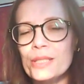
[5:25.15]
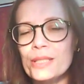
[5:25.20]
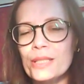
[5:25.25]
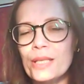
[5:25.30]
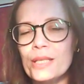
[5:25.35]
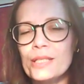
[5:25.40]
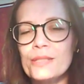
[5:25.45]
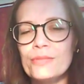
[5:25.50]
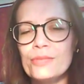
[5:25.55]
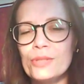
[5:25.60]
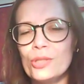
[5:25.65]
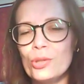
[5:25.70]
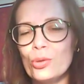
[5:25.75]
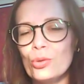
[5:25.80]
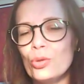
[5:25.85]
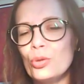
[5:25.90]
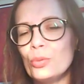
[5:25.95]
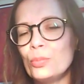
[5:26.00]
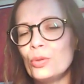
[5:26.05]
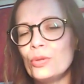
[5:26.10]
стать
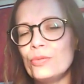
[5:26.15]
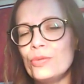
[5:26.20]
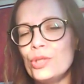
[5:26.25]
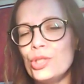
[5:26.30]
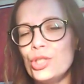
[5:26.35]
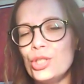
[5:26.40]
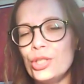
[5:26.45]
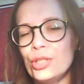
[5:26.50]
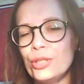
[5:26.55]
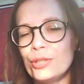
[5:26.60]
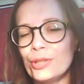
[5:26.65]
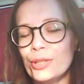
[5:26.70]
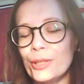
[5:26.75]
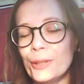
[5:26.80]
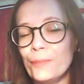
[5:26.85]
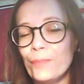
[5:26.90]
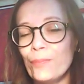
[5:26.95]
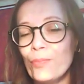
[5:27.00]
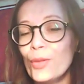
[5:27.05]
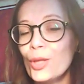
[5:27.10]
звездой любой
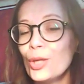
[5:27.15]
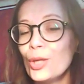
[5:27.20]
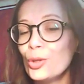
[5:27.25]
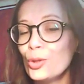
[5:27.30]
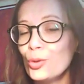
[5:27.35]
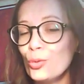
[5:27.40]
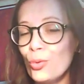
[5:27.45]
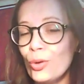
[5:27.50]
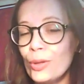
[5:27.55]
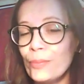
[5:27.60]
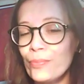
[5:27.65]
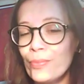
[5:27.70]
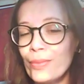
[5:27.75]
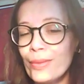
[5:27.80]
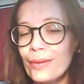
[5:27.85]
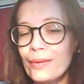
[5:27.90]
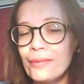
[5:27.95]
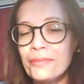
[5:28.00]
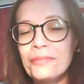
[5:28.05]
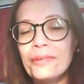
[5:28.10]
вечеринки. Но
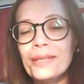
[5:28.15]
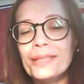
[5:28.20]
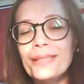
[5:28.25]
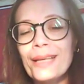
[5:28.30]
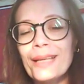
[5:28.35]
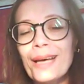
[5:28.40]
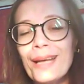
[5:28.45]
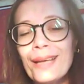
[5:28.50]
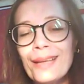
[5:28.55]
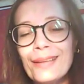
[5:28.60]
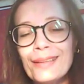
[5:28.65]
вода,